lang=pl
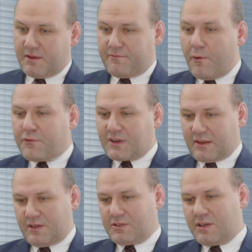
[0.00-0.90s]
I
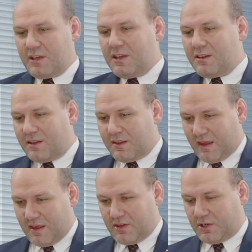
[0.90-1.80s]
wówczas, jeżeli inny
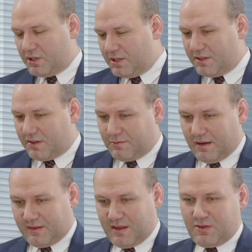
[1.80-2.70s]
sędzia czy inny
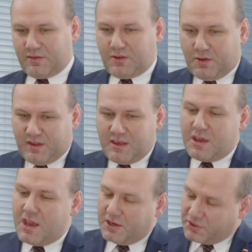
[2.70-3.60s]
skład sędziowski
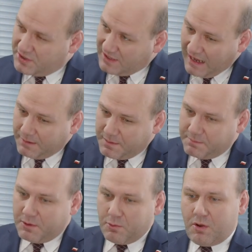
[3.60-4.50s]
oceni, że tak by
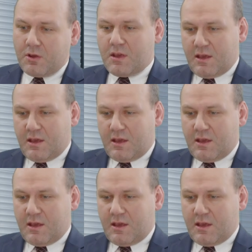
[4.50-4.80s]
było,